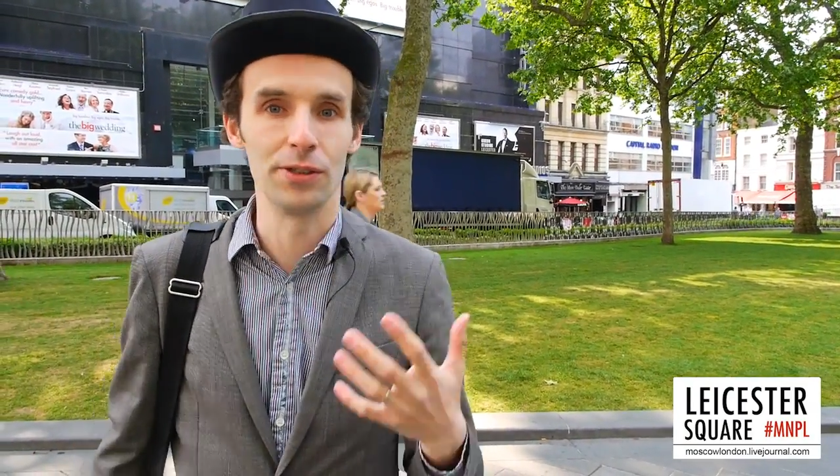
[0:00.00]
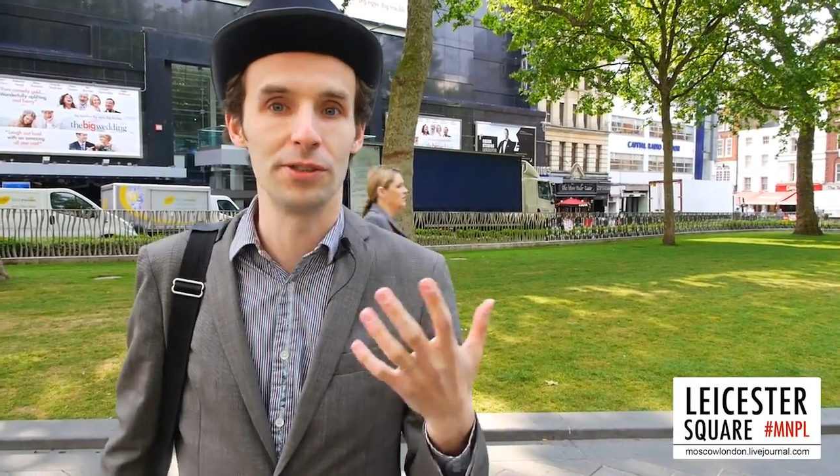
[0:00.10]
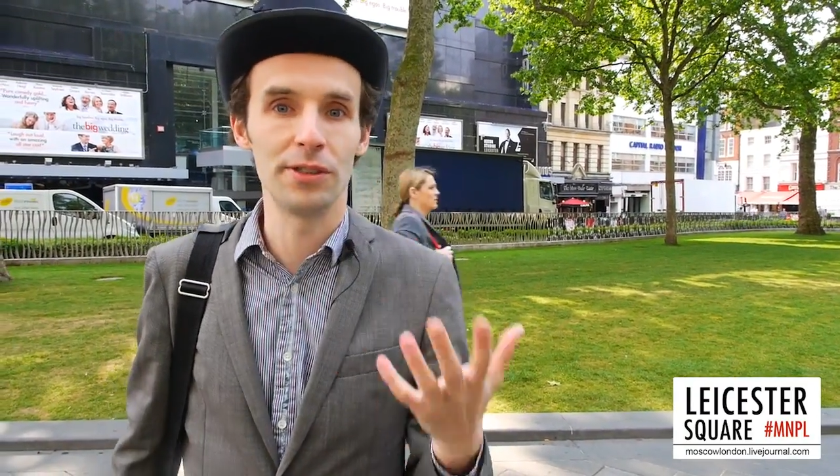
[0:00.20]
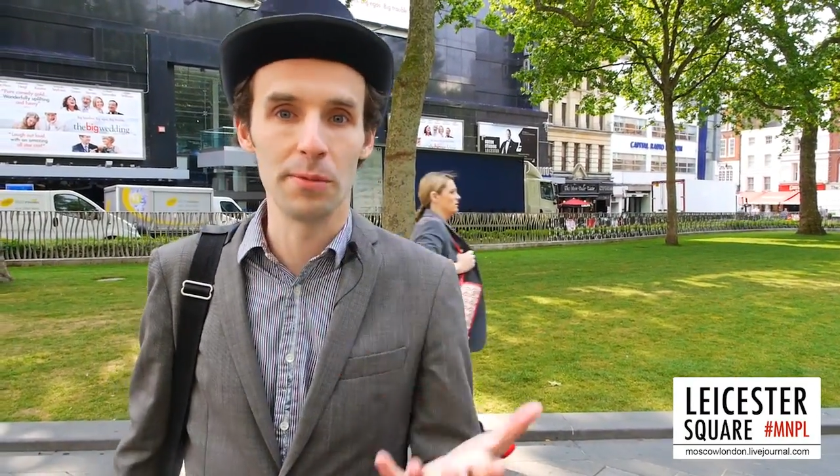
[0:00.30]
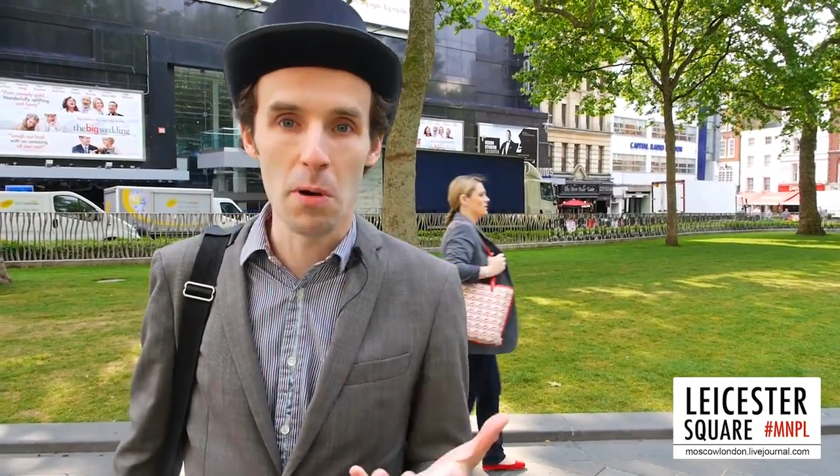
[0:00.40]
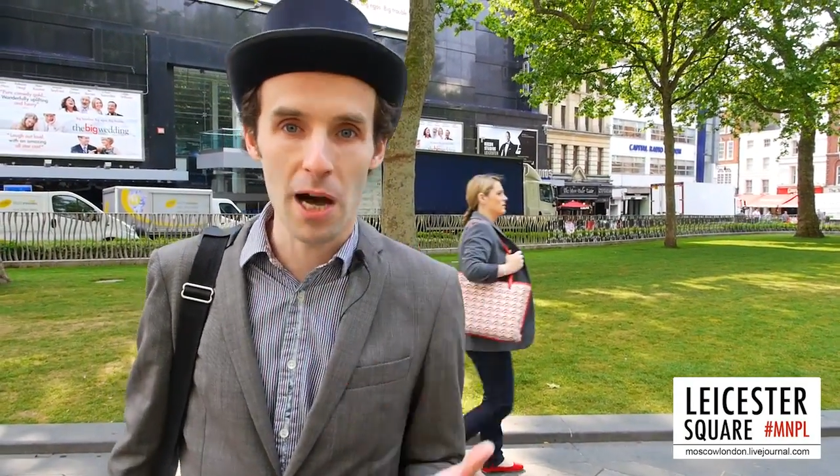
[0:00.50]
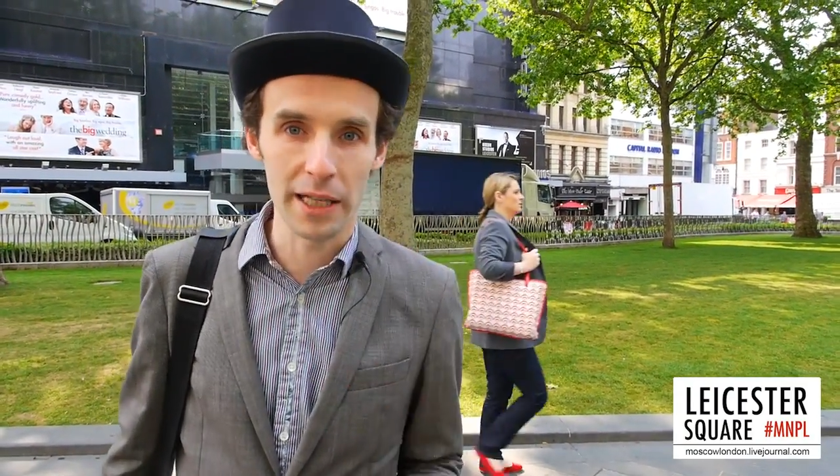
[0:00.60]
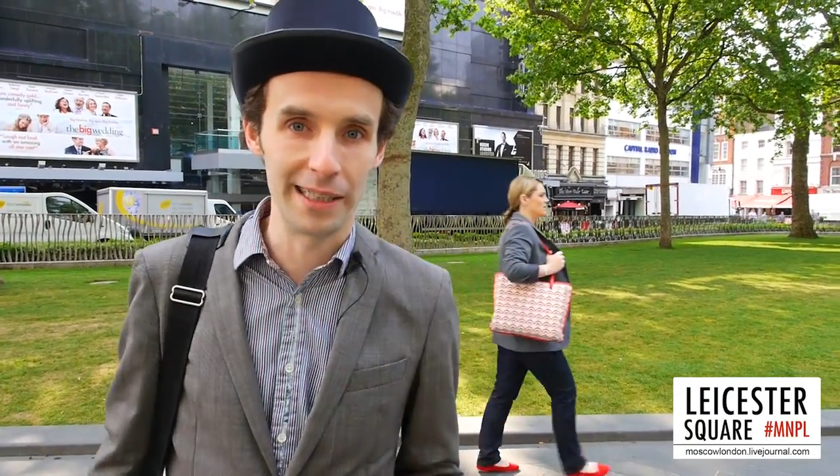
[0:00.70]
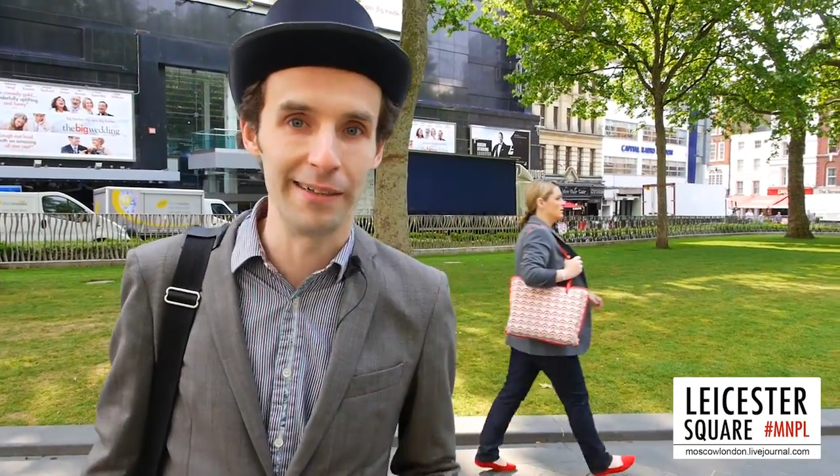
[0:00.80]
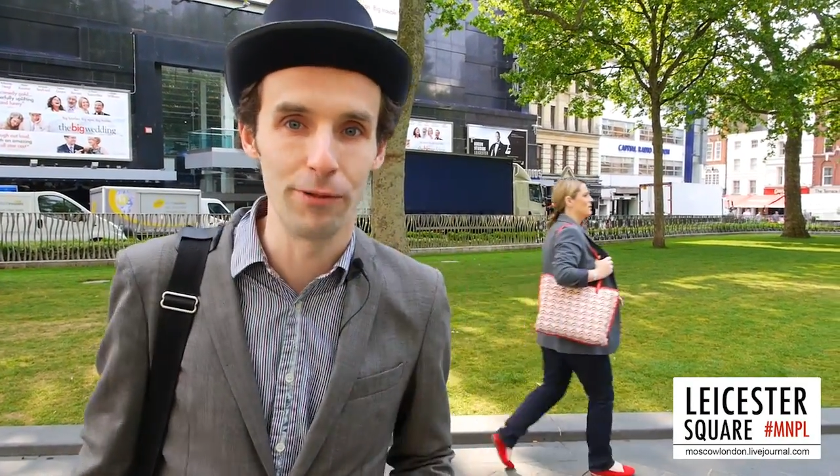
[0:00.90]
то есть зима
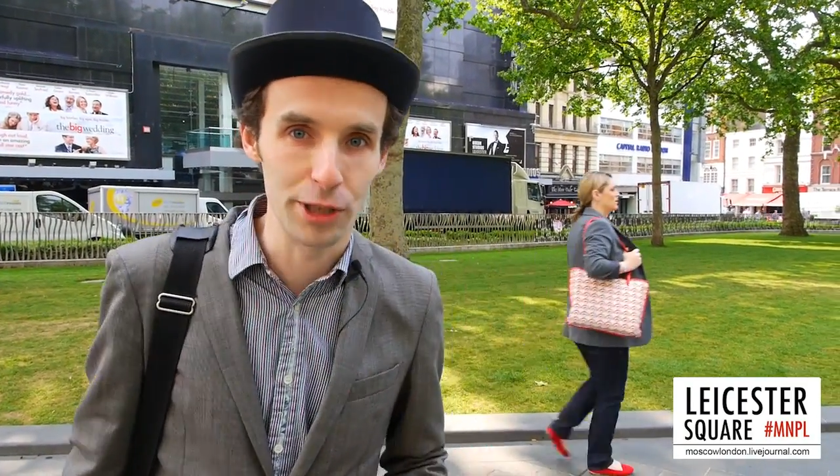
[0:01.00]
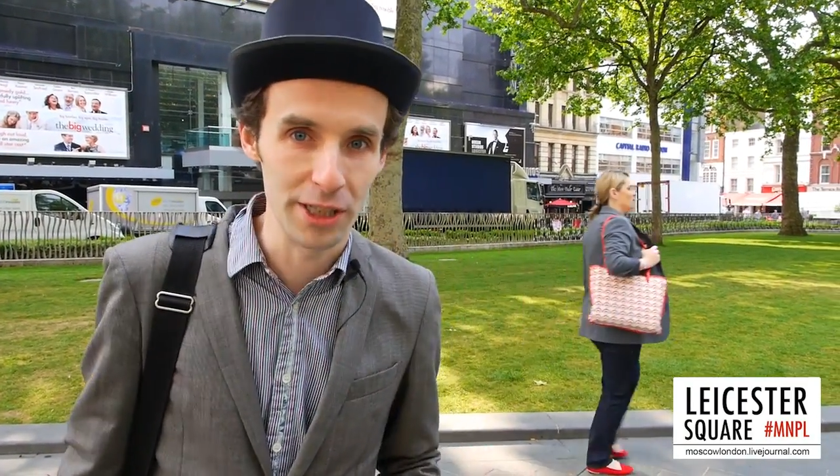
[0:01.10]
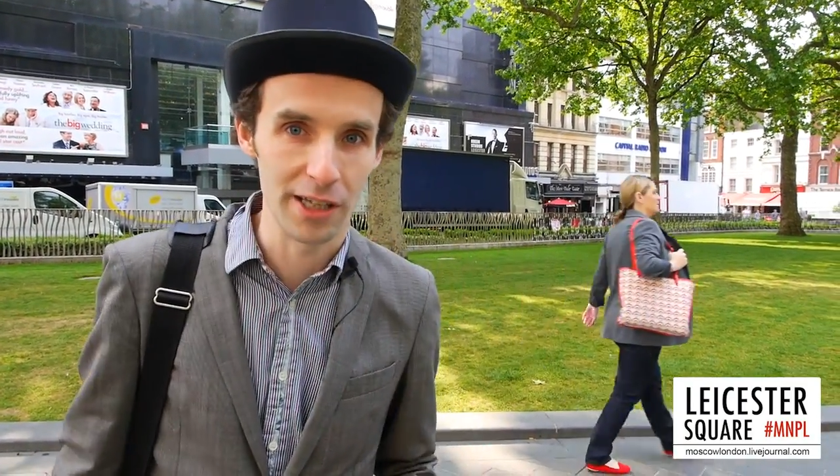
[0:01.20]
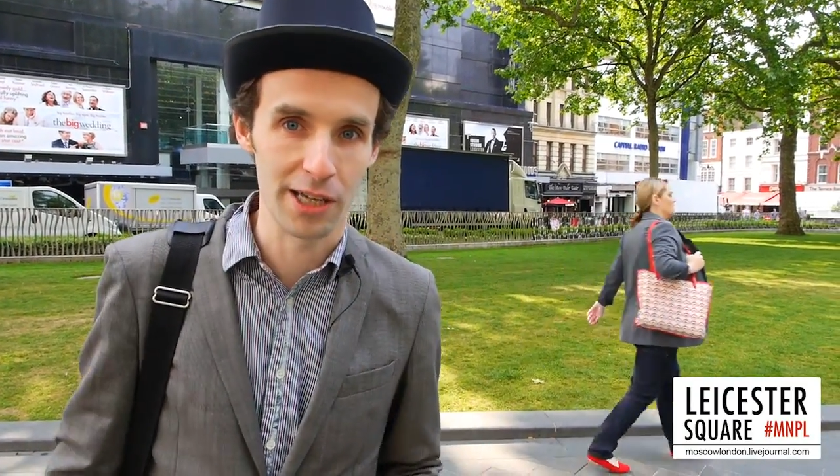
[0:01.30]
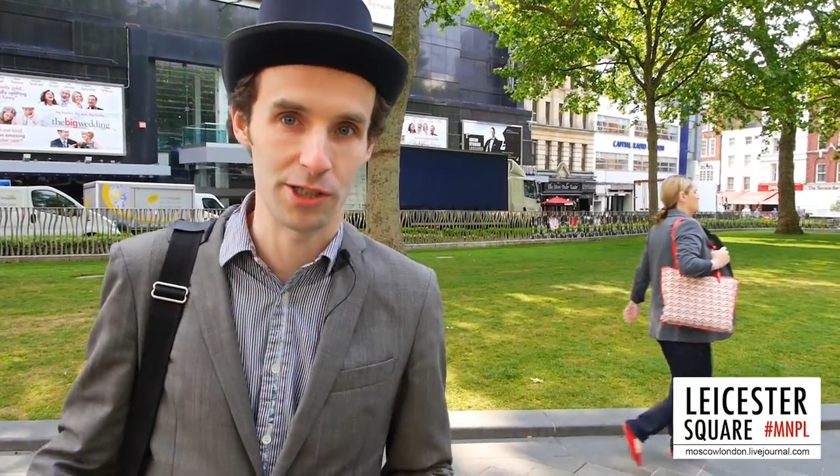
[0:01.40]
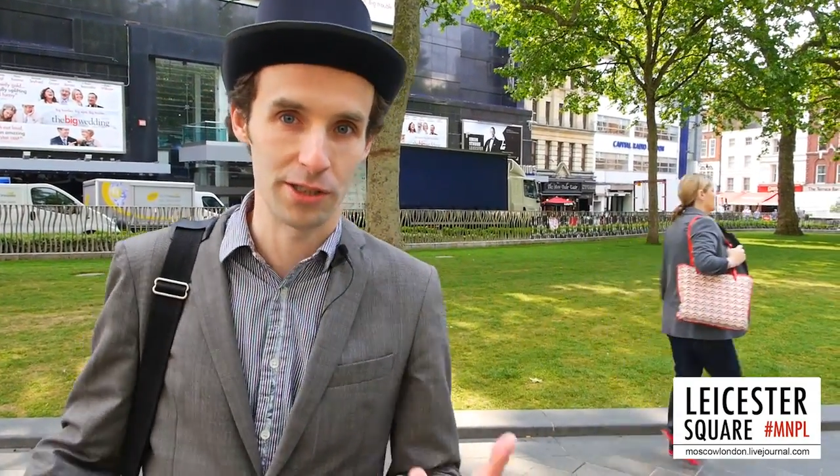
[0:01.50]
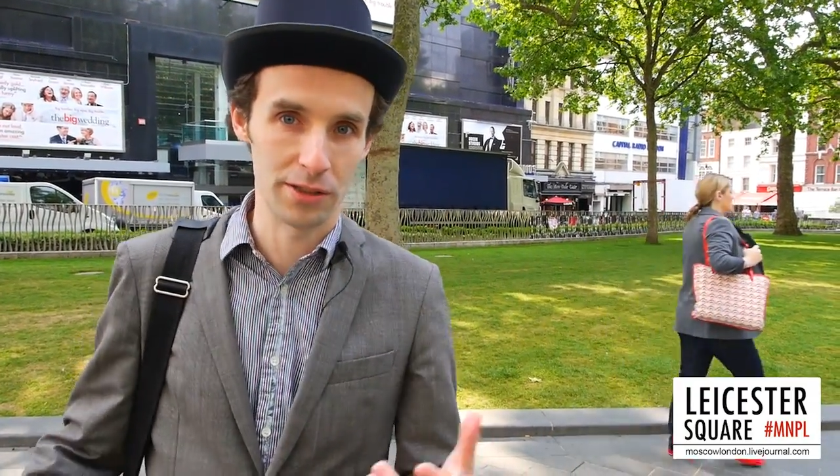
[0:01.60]
тревоги наша.